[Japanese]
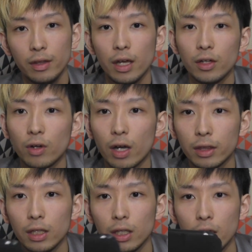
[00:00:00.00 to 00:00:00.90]
何個か
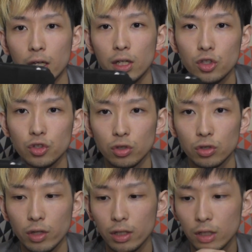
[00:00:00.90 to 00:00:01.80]
あったんでね、ちょっと
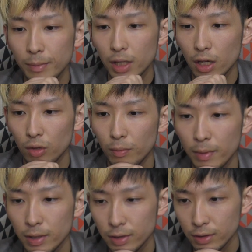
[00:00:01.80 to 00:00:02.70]
それ行ってみたいなと思
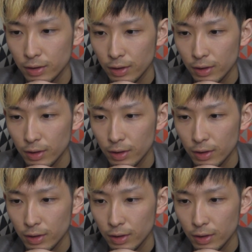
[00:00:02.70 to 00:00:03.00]
います。